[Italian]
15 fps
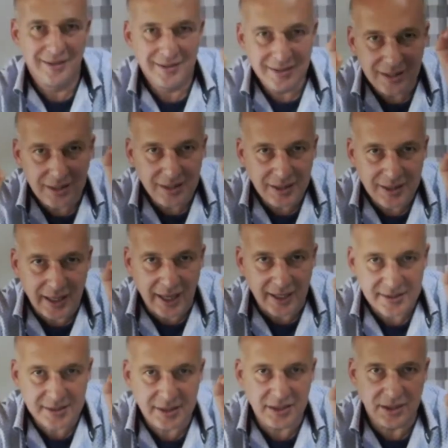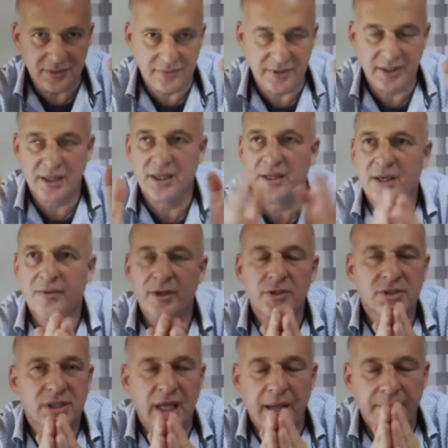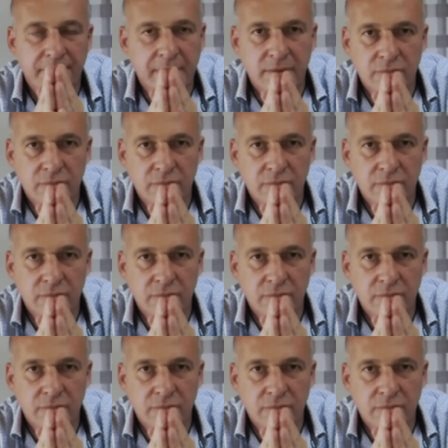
Dignità significa che quando si apre